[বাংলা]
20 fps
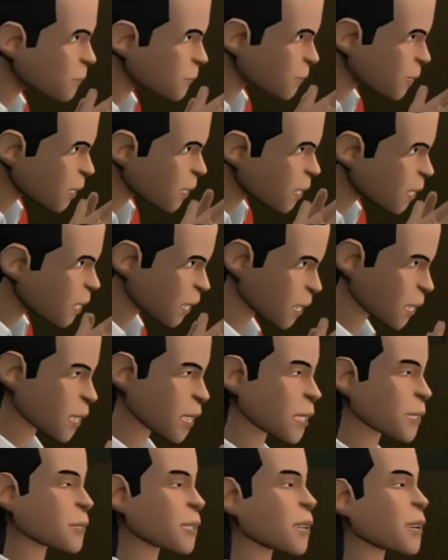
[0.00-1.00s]
যাক মুন্ডা
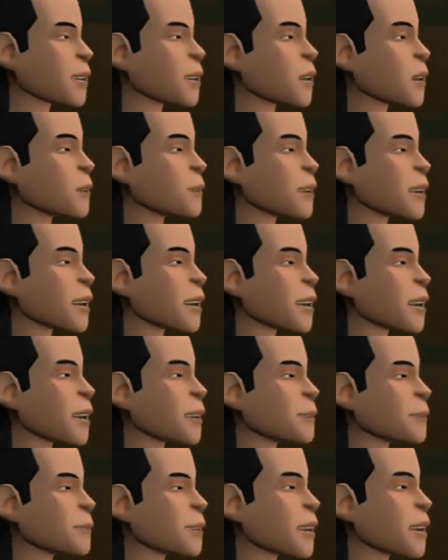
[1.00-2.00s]
চাঙ্গা হয়ে গেল
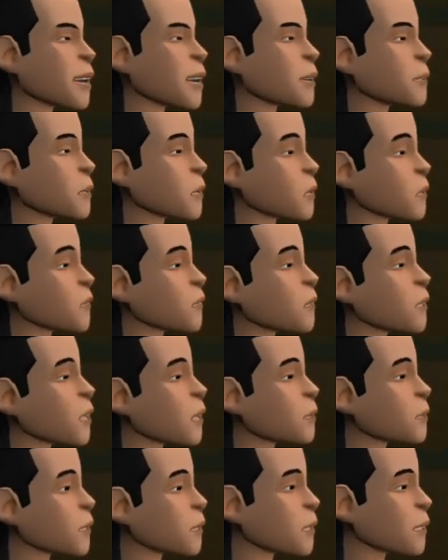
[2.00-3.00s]
এখন শরীর চাঙ্গা
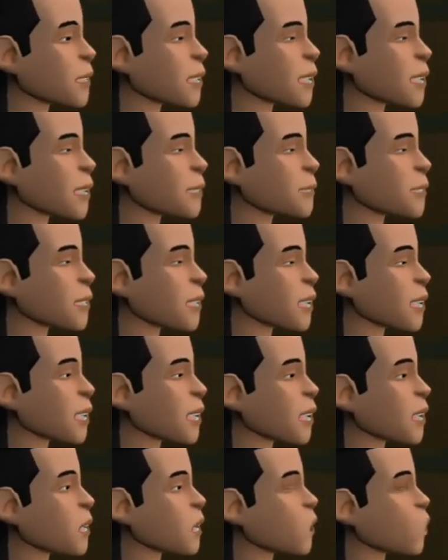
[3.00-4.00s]
করব বাইরে
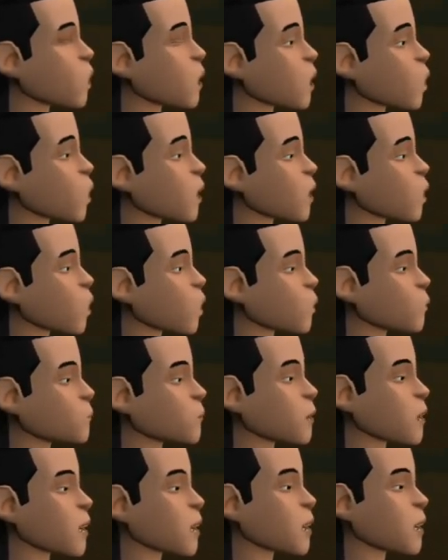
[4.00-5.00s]
যায় বল্টুর সাথে বিড়ি
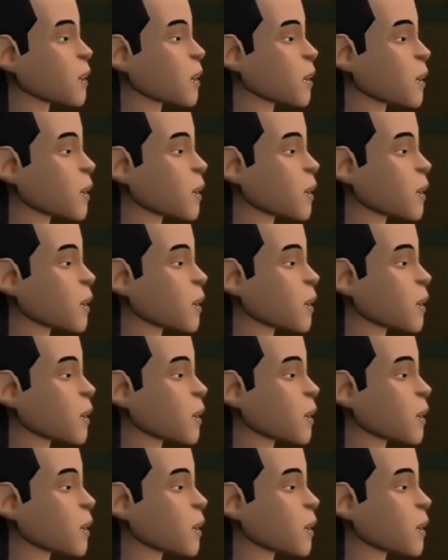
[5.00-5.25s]
টানবো